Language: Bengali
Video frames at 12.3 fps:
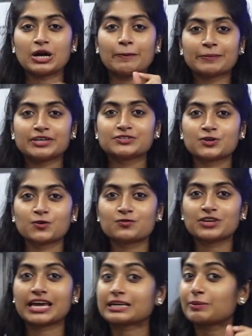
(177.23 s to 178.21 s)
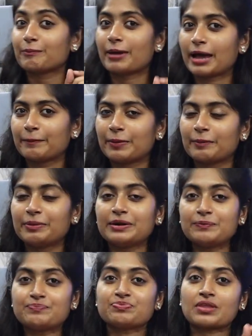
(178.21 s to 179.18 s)
কোম্পানির তরফ থেকে একটা ব্যাগ
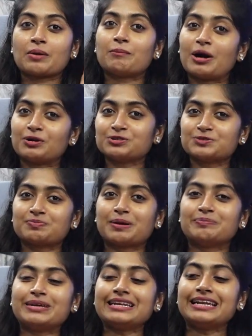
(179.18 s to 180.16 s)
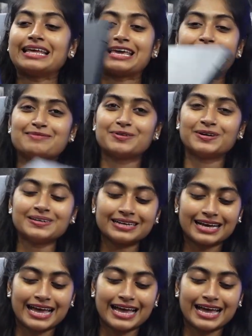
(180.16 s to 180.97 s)
পাবেন মাউস পাবেন এবং